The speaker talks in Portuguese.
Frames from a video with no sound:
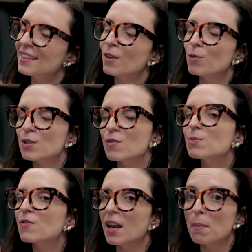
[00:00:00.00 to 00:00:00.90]
Então, nós
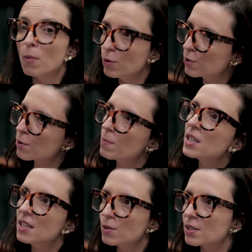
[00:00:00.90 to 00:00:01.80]
vamos falar muito
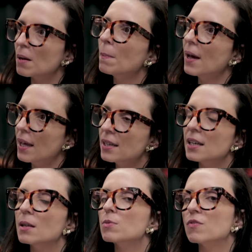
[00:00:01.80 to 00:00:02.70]
sobre isso também.
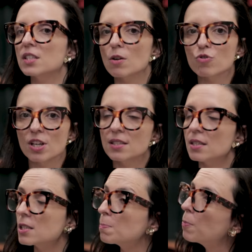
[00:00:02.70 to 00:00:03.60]
Queremos fazer
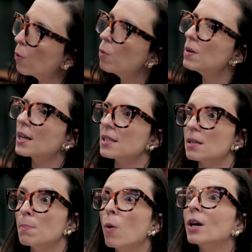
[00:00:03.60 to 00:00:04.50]
audiências públicas,
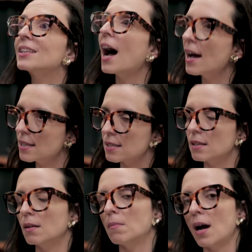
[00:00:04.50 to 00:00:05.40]
abordar essa
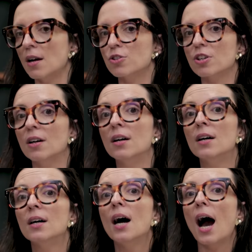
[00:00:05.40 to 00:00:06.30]
temática,
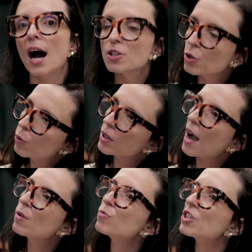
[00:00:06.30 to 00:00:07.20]

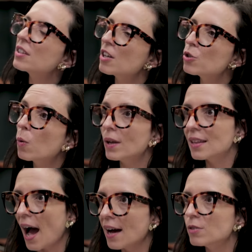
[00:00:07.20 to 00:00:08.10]
articular com o GT de
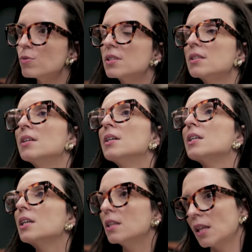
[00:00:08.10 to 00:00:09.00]
cuidados
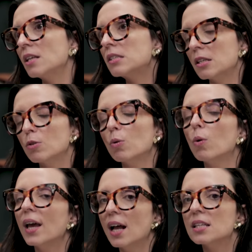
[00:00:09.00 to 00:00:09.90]
que tem
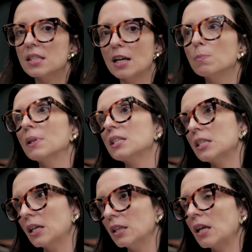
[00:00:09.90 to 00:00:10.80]
sido realizado pela
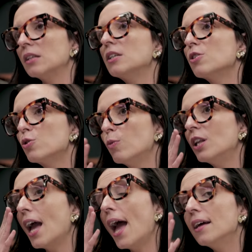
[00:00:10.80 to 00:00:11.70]
Secretaria de
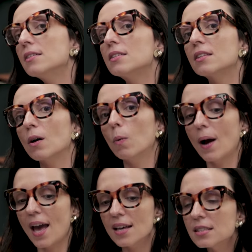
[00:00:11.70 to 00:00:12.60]
Mulheres. Então,
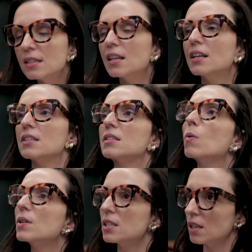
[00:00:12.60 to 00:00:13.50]
essa
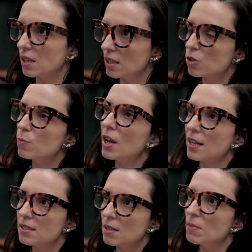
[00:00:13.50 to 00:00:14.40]
integração com a Secretaria de
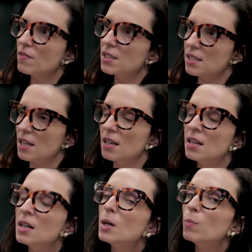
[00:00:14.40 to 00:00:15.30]
Mulheres também vai ser
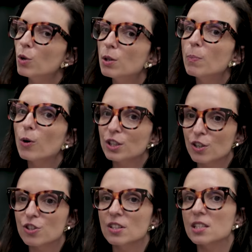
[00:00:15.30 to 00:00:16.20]
muito
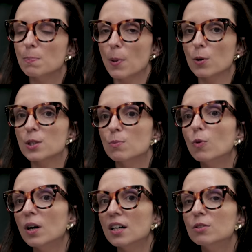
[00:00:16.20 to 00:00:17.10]
importante nesse
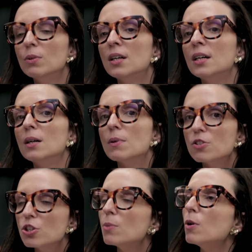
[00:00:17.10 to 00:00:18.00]
próximo ano, para a
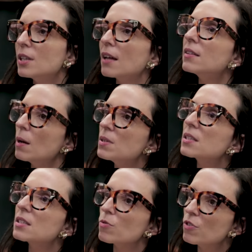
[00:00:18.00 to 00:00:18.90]
gente abordar temas
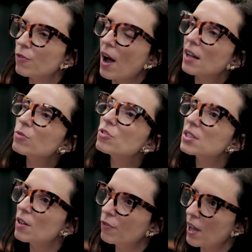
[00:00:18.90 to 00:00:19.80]
que são de fato
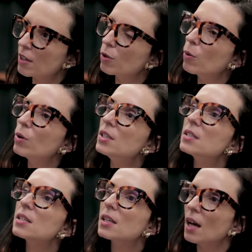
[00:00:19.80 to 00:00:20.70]

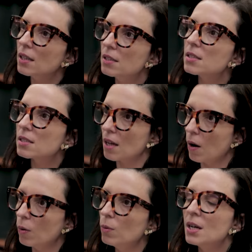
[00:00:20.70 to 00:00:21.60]
desafiadores e que ainda
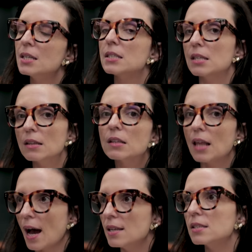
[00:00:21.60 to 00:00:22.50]
estão
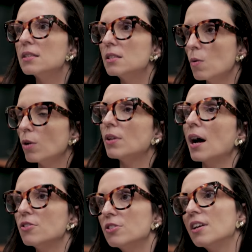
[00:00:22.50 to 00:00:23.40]
centrais na
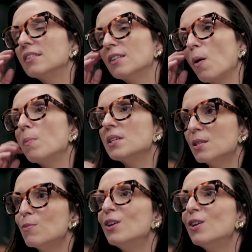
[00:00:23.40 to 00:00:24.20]
desigualdade entre homens e